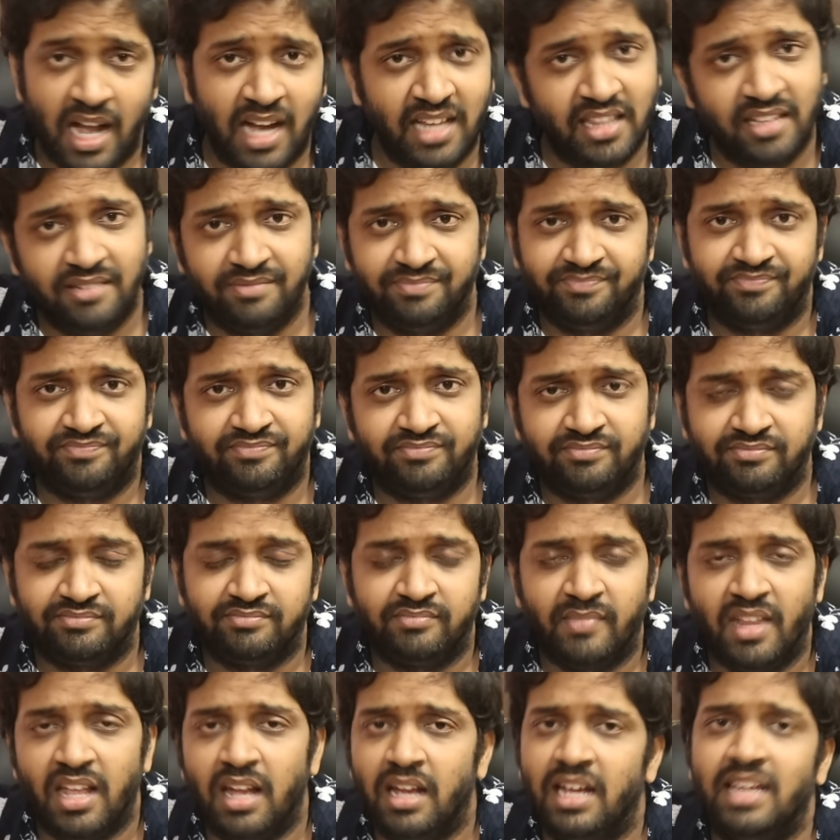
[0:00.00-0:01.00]
అది
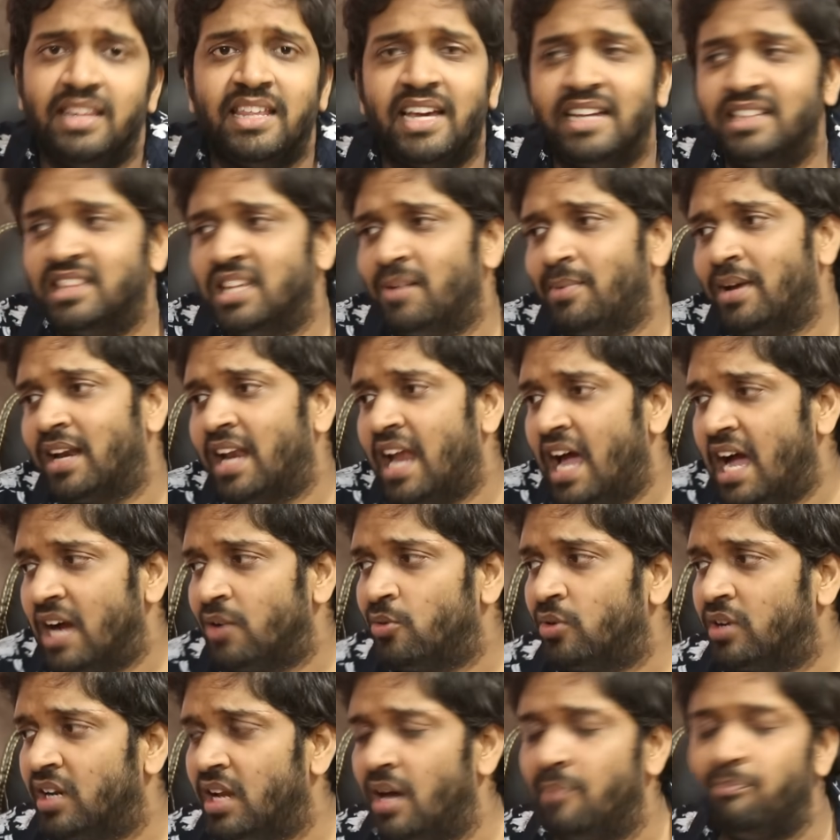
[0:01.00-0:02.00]
ఇదైతే మరి
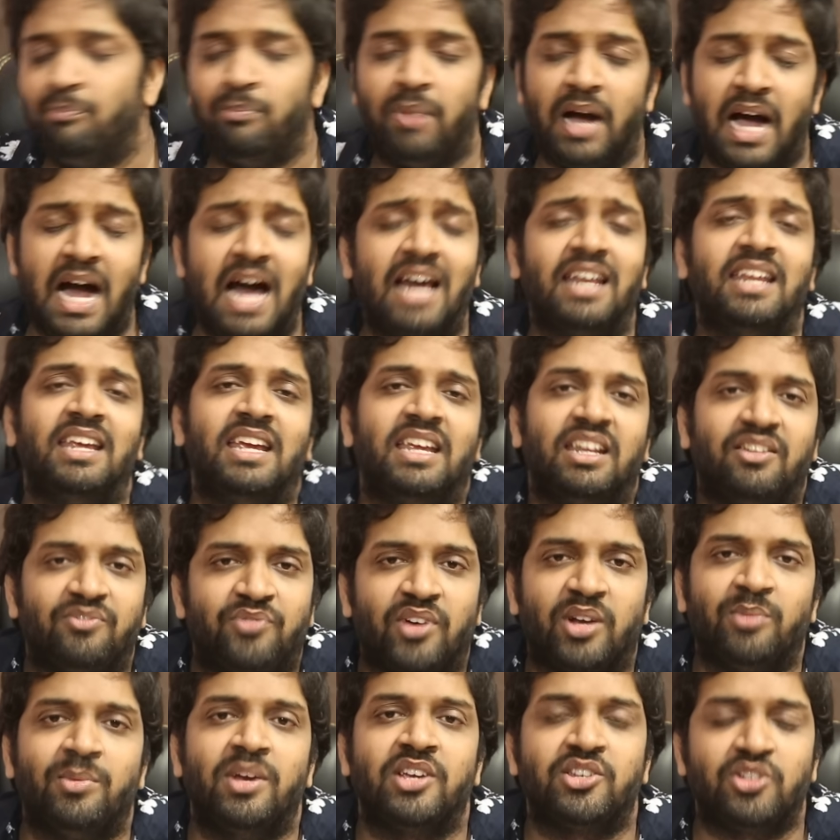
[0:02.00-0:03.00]
నాకున్న భారీ
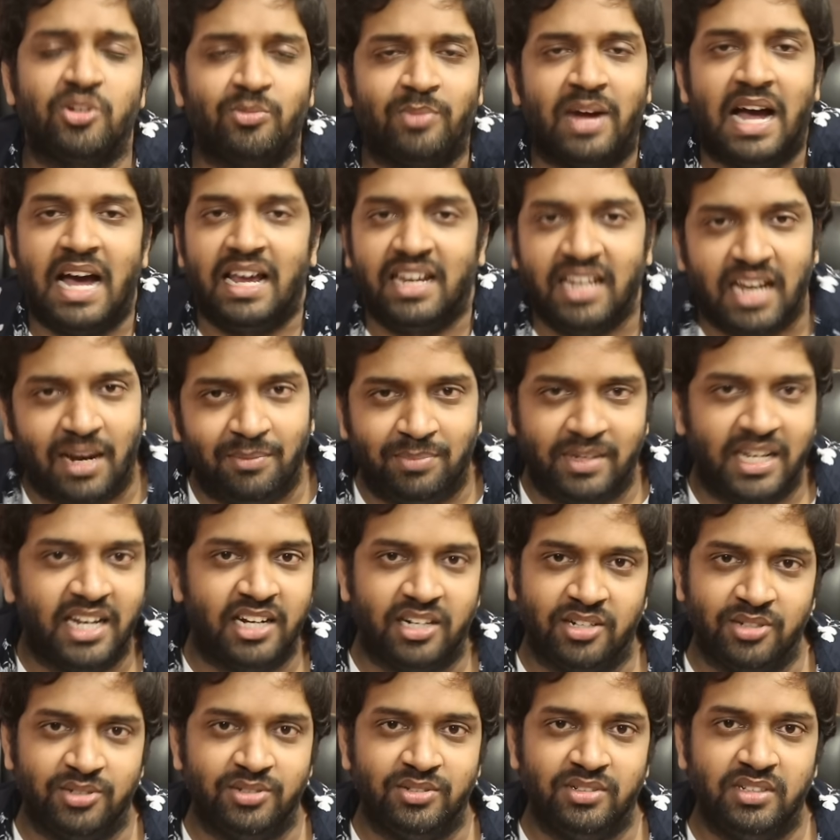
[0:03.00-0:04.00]
ఇన్ఫర్మేషన్ భారీ
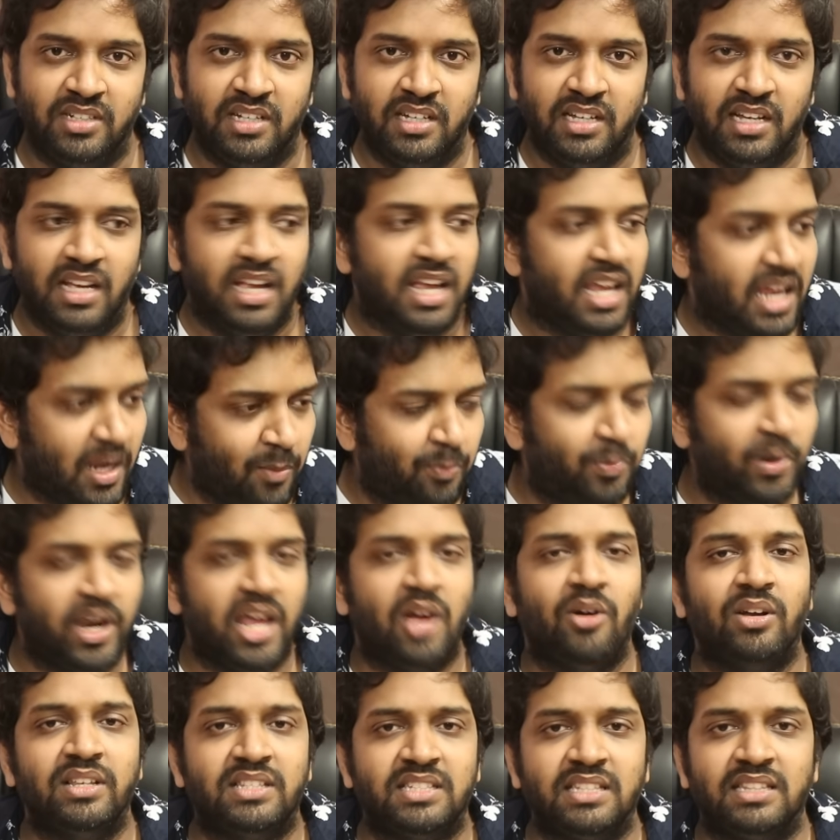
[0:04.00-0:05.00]
అప్డేటు
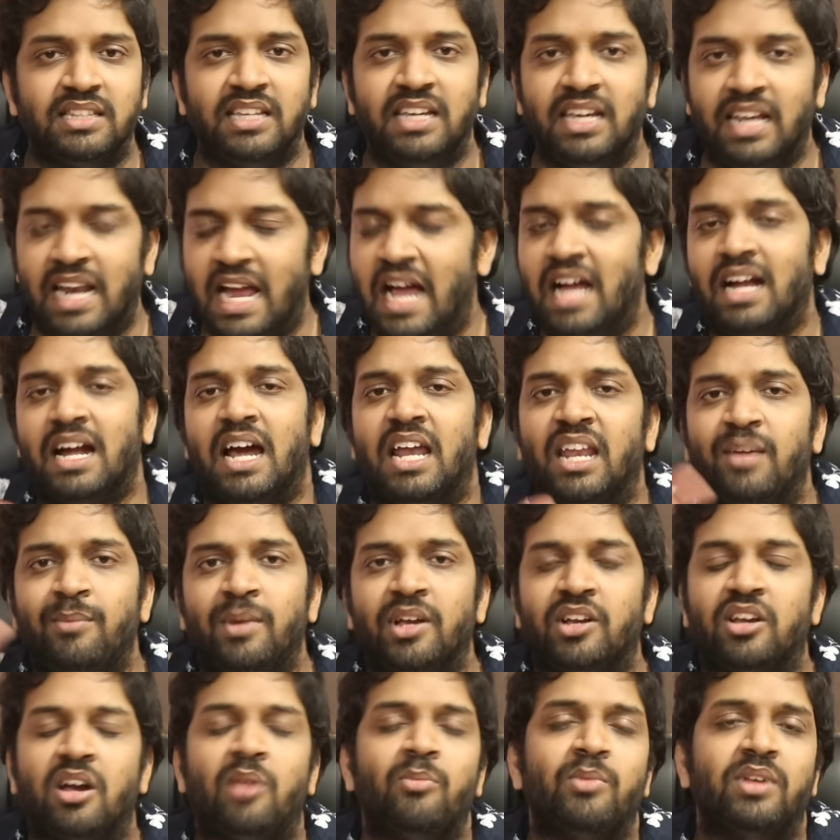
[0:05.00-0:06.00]
ఇప్పుడే వచ్చింది రాగానే
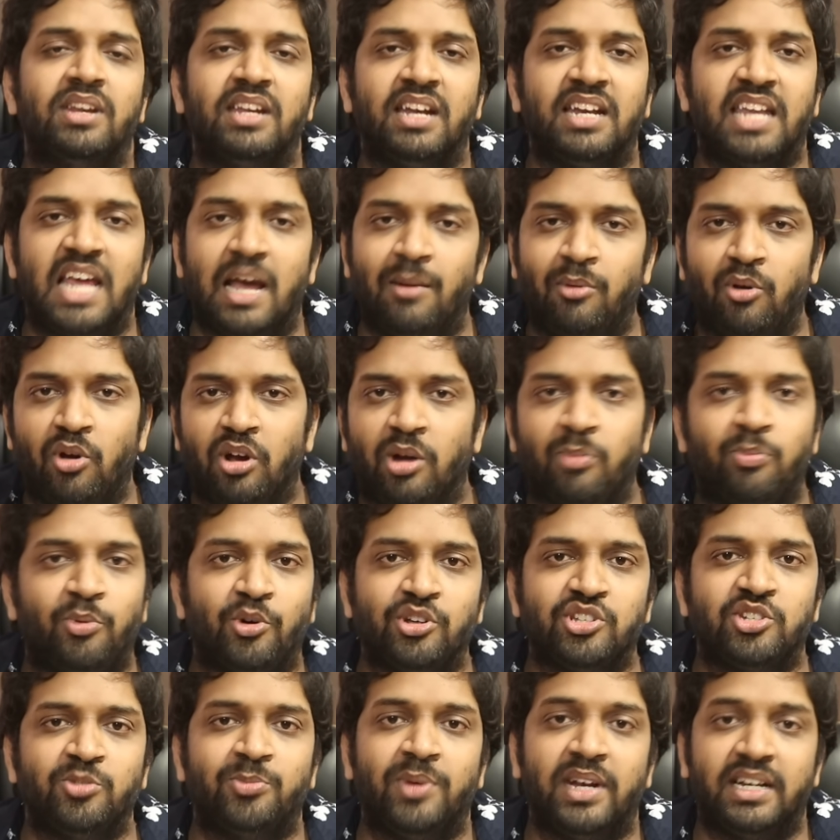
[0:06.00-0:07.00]
మీ కమ్యూనిటీ ట్యాబ్లో ఒక
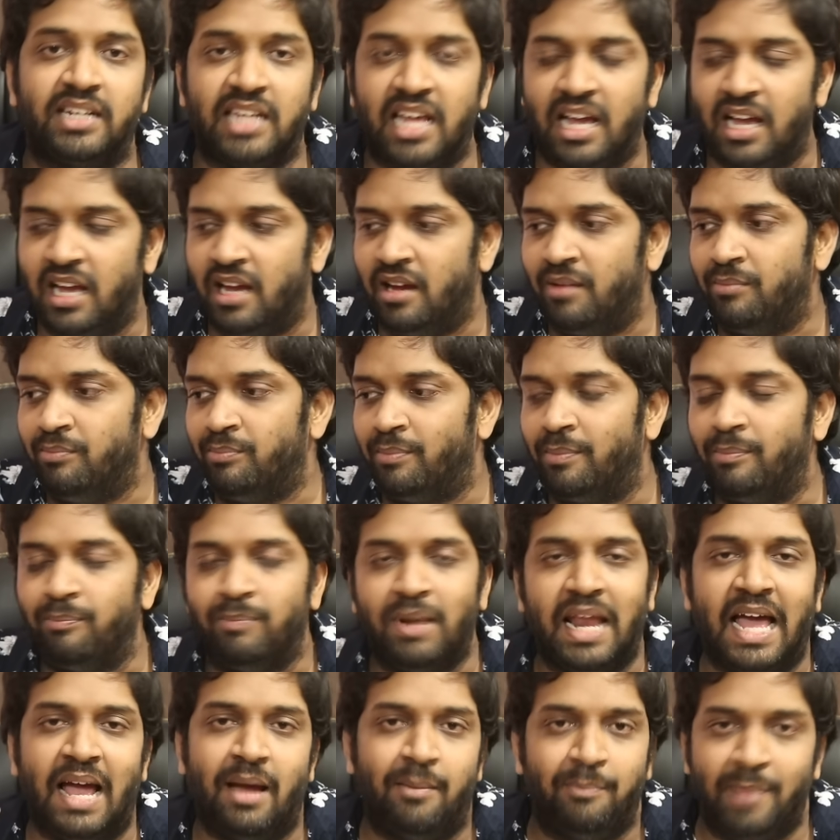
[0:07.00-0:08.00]
పోస్ట్ పెట్టా
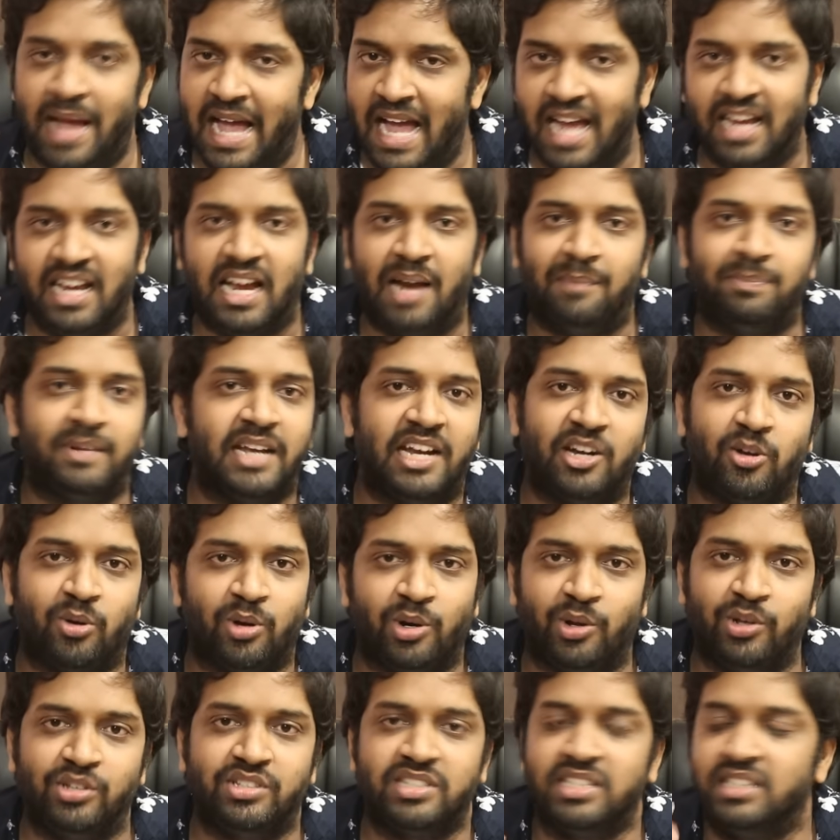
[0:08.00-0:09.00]
బ్లా బ్యాంక్ అప్డేట్
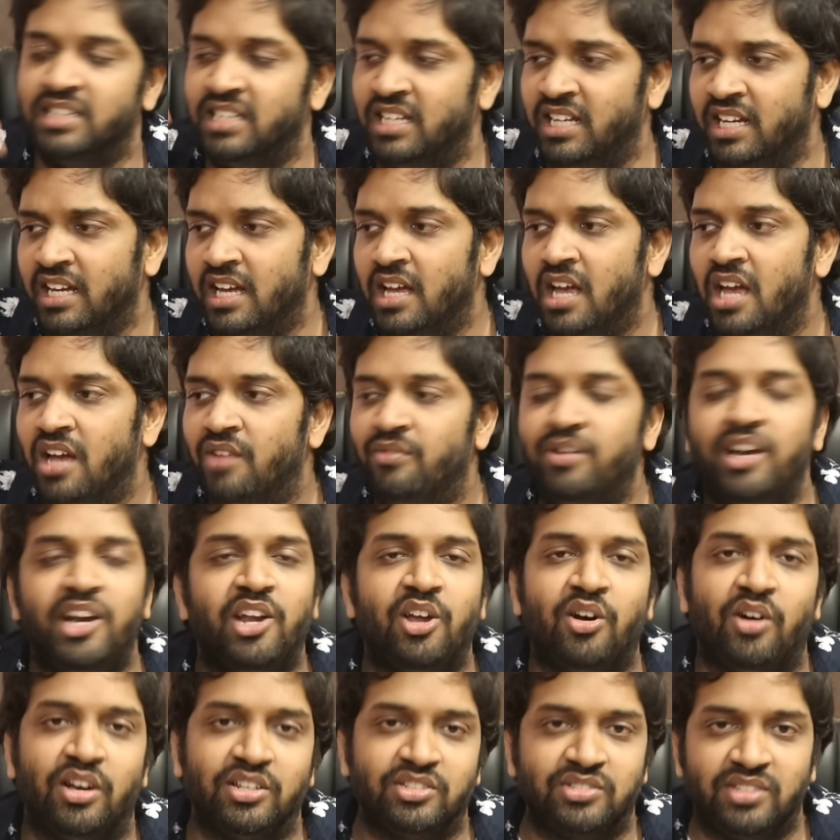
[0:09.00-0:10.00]
ఒకటి వచ్చింది
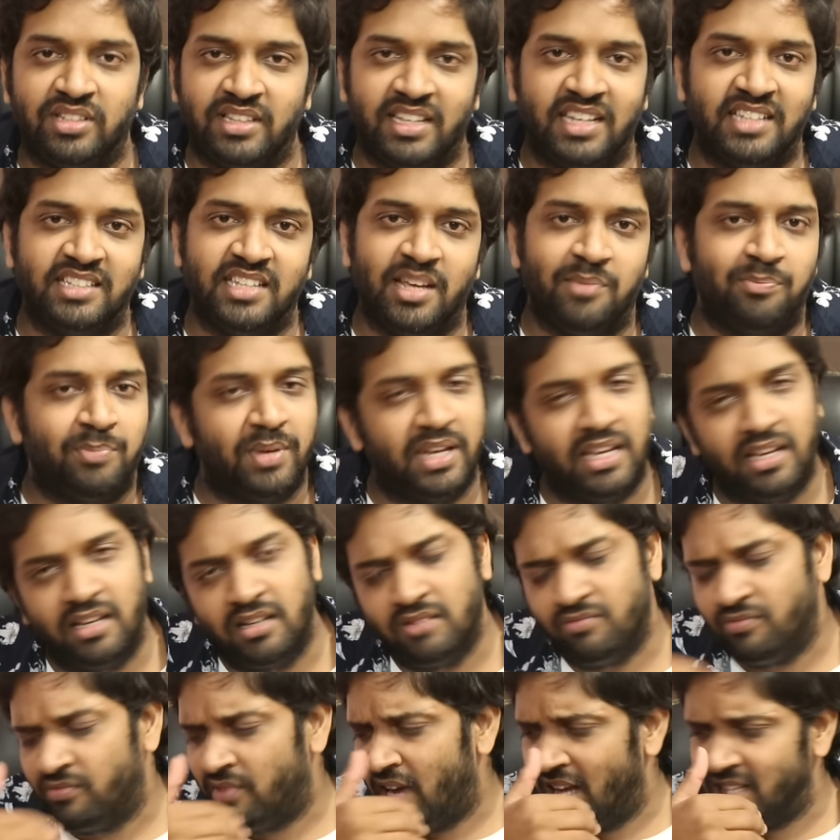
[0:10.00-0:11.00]
వీడియో వస్తుంది అని చెప్పి
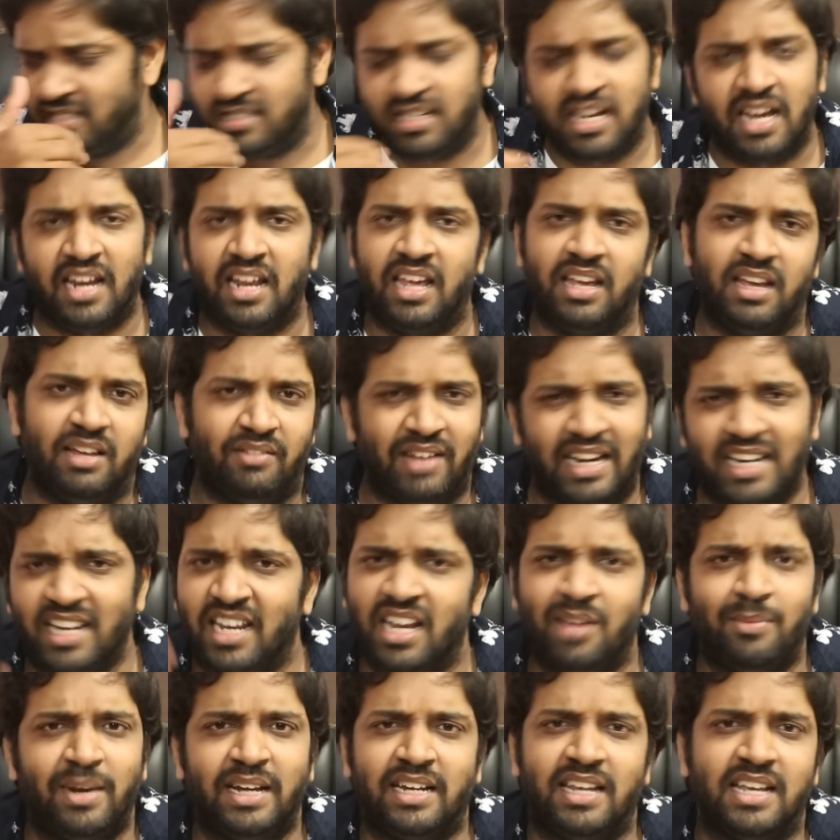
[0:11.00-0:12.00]
ఫాస్ట్గానే
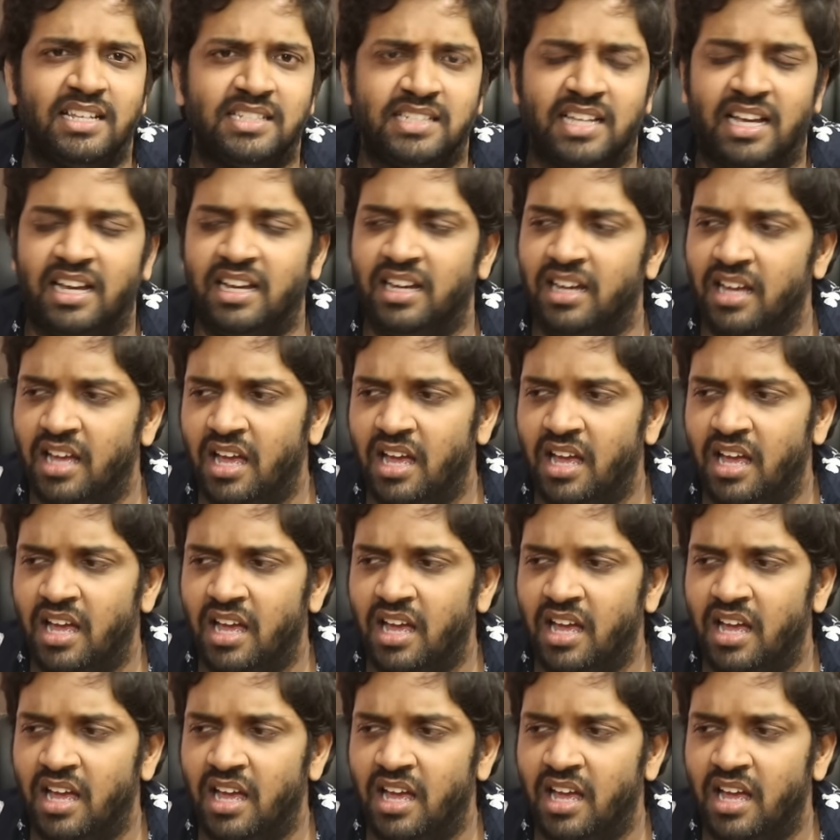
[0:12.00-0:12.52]
వెంటనే పెట్టేశా